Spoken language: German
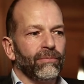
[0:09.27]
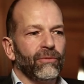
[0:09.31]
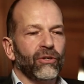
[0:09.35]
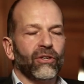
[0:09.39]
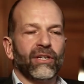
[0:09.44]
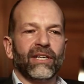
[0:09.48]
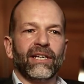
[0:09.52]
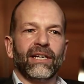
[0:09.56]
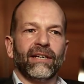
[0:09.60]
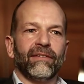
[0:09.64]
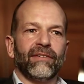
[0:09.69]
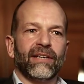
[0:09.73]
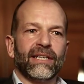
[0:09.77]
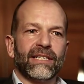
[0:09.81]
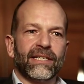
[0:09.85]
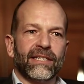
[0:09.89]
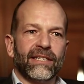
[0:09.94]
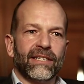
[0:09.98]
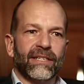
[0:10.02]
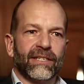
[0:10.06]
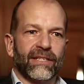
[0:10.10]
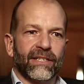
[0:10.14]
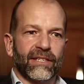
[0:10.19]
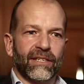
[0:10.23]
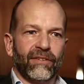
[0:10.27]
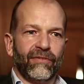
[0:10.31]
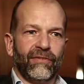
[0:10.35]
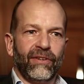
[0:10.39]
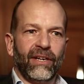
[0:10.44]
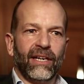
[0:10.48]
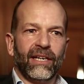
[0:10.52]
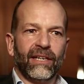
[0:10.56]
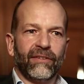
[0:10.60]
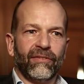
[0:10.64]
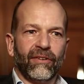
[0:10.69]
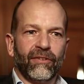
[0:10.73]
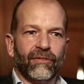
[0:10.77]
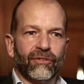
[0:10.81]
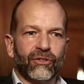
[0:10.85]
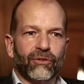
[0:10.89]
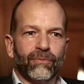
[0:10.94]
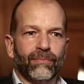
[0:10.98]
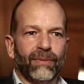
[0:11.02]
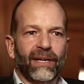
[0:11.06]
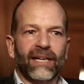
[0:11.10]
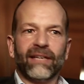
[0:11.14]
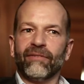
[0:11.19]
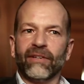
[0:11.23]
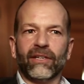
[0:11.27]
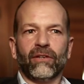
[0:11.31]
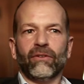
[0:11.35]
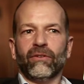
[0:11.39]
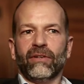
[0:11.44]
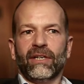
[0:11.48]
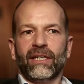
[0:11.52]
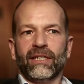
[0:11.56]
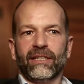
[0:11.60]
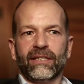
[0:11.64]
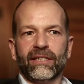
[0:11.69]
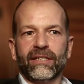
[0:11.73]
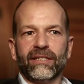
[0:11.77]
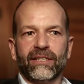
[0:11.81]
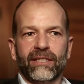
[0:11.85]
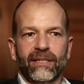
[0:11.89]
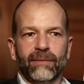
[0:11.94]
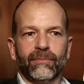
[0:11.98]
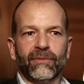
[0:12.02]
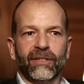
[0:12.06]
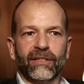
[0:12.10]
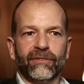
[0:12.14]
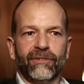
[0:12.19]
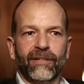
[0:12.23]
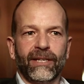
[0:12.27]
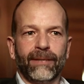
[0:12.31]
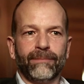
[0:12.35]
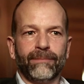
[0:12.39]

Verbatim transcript: Und möglicherweise ist es gefährlich, weil wir so ein paar Entwicklungen gar nicht richtig im Griff